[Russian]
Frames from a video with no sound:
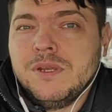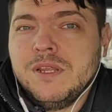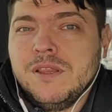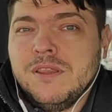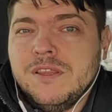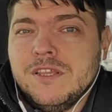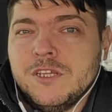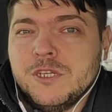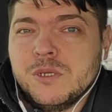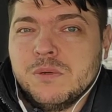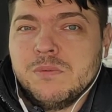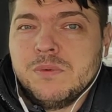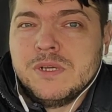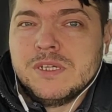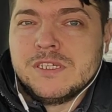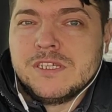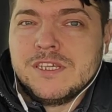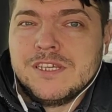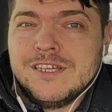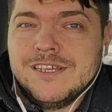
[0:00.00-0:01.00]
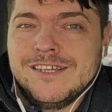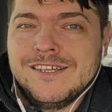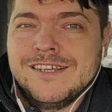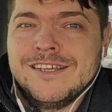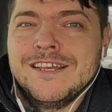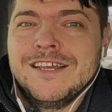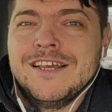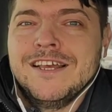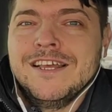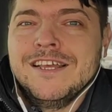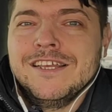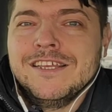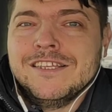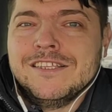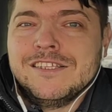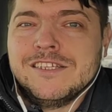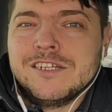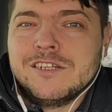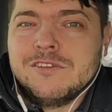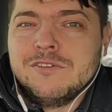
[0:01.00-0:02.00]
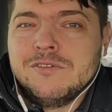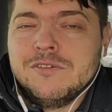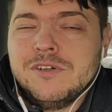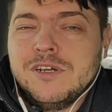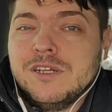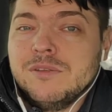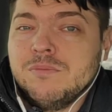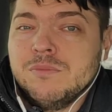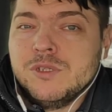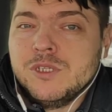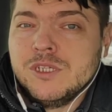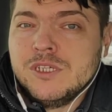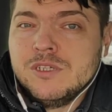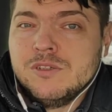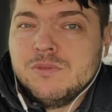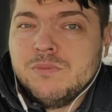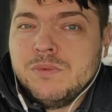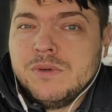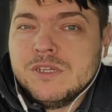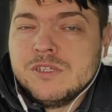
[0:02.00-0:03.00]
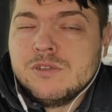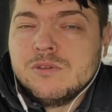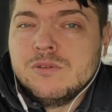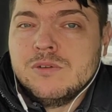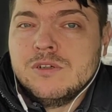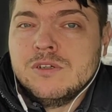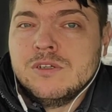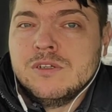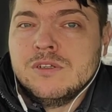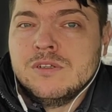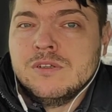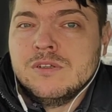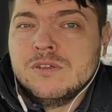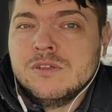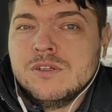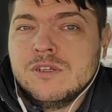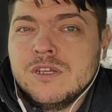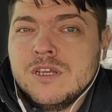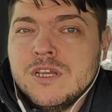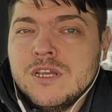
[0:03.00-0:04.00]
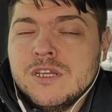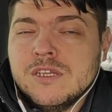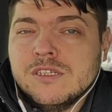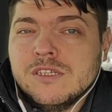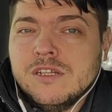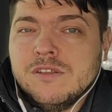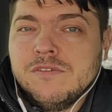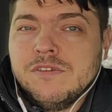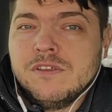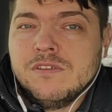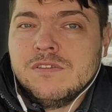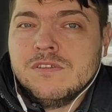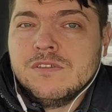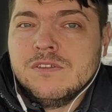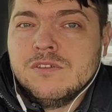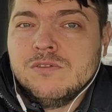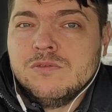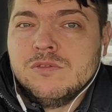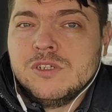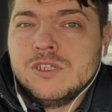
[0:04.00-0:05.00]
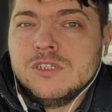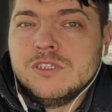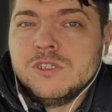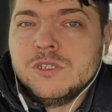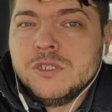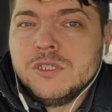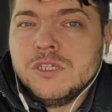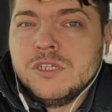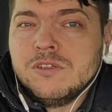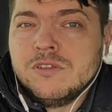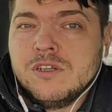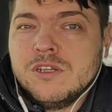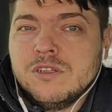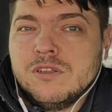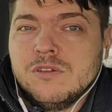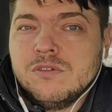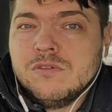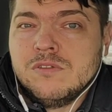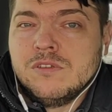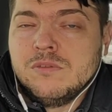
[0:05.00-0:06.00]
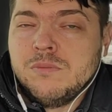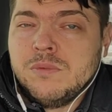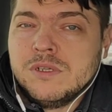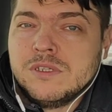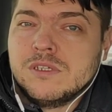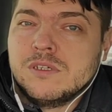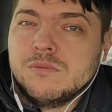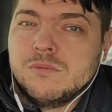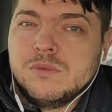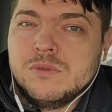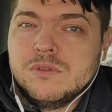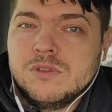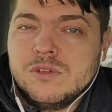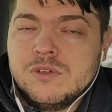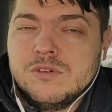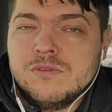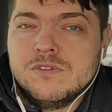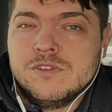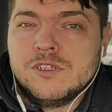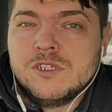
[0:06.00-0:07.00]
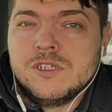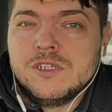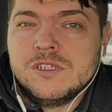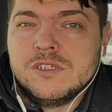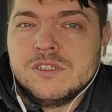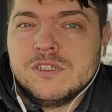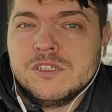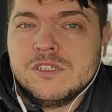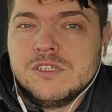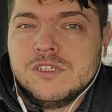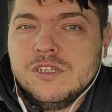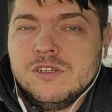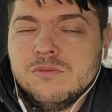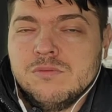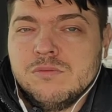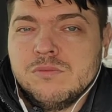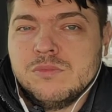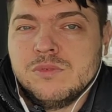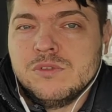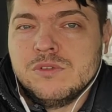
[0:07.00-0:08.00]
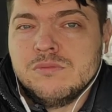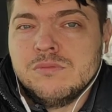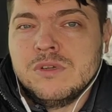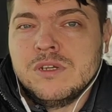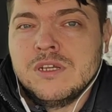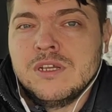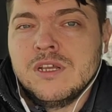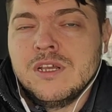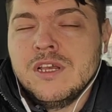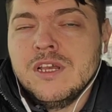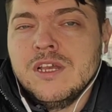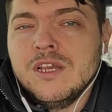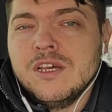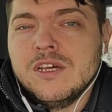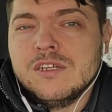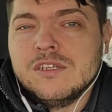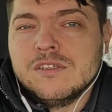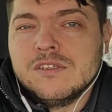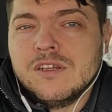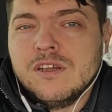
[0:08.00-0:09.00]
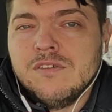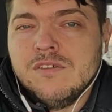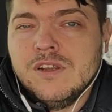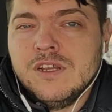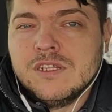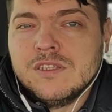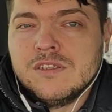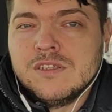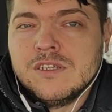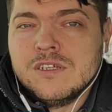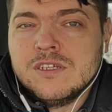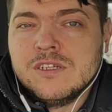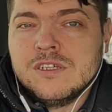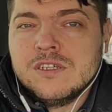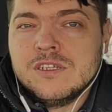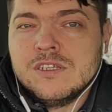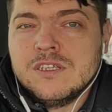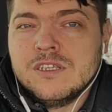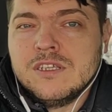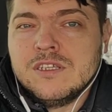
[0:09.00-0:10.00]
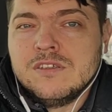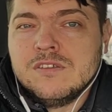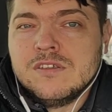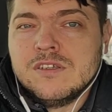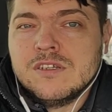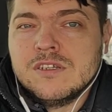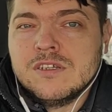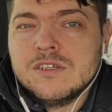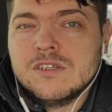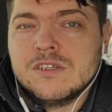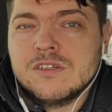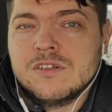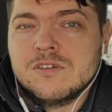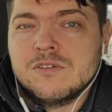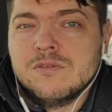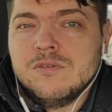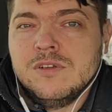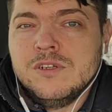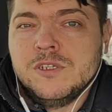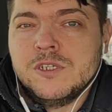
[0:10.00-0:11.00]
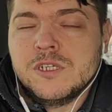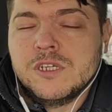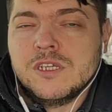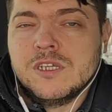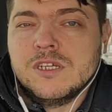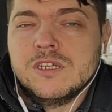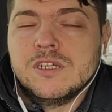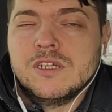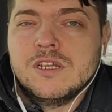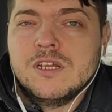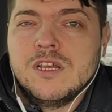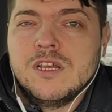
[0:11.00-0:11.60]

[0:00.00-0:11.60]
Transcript: предтеча Пасхи. Те, кто отмечают Пасху – соответственно, уже начинают готовиться. Пасха будет ровно через неделю, мы будем разговляться, есть куличики,